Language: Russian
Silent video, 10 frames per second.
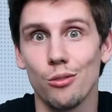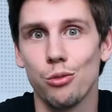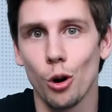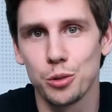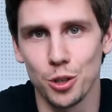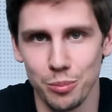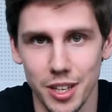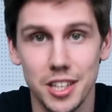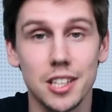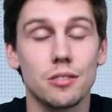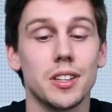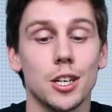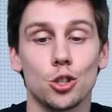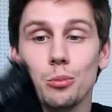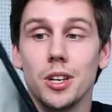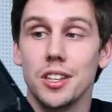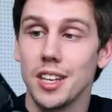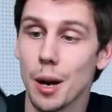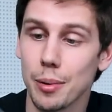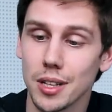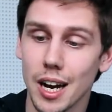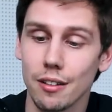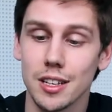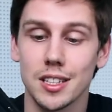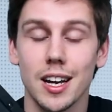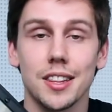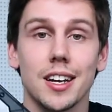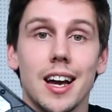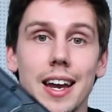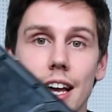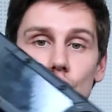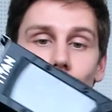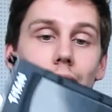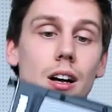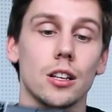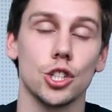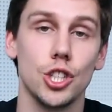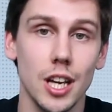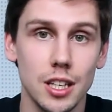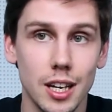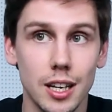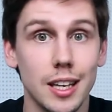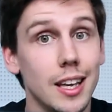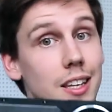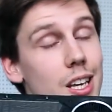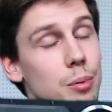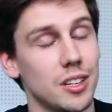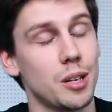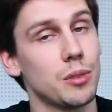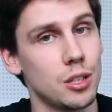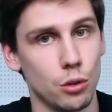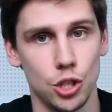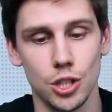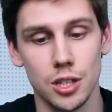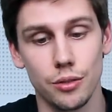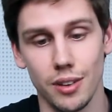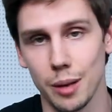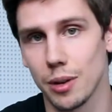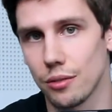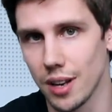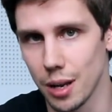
В общем, единственное, что мне не понравилось, так это горячее охлаждение и необходимость его чистить время от